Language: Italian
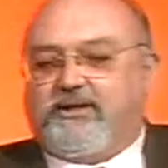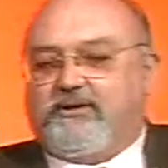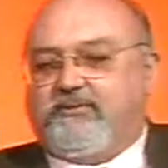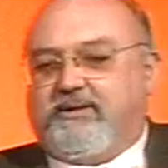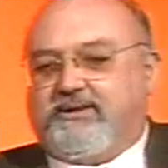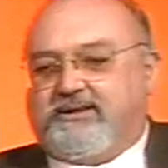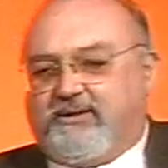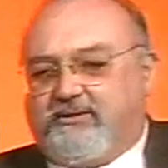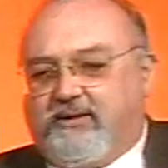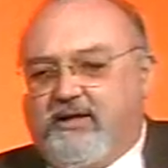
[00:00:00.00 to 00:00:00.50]
che hanno
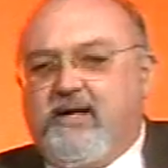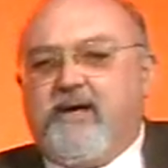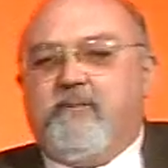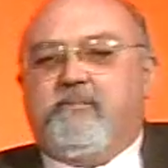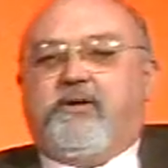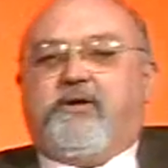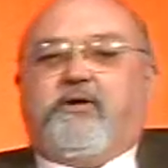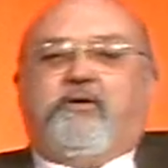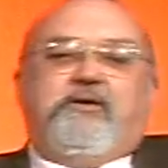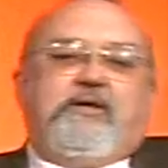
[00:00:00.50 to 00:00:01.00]
perso...
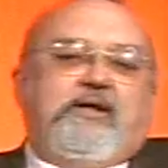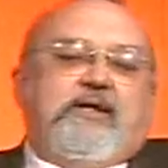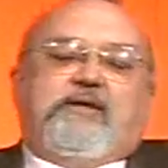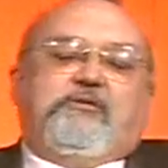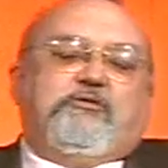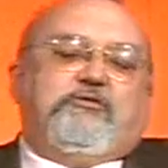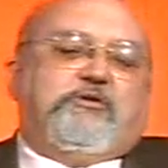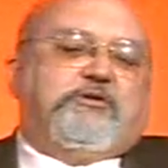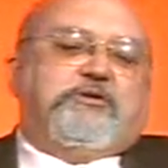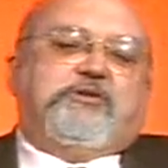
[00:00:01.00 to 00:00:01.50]
però
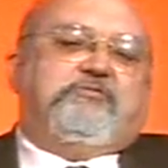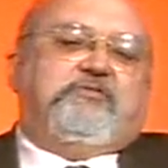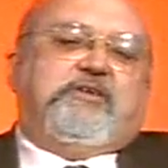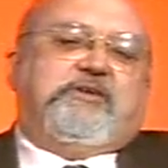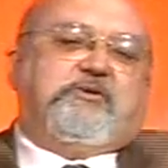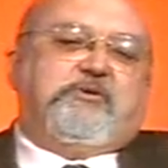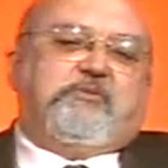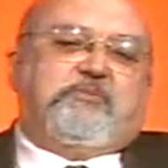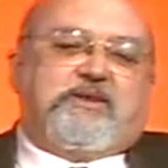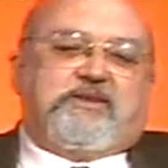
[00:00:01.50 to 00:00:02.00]
ieri un Foggia ha
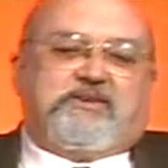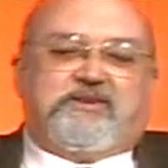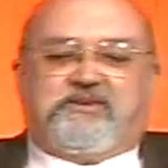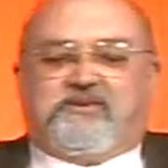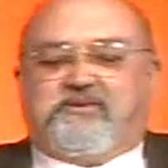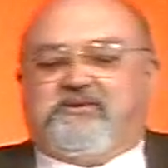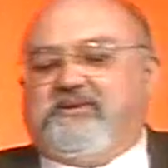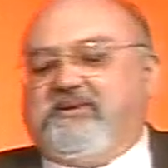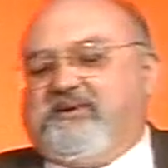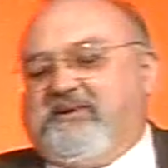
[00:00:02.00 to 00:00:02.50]
fatto lo
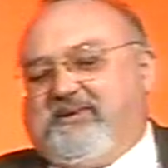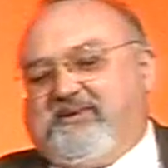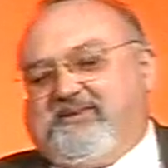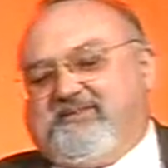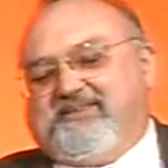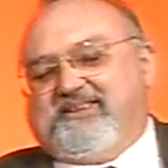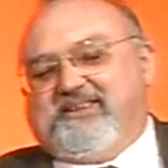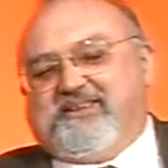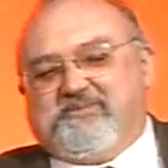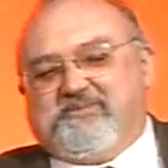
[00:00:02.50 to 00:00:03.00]
partatone. Eh. eh, mi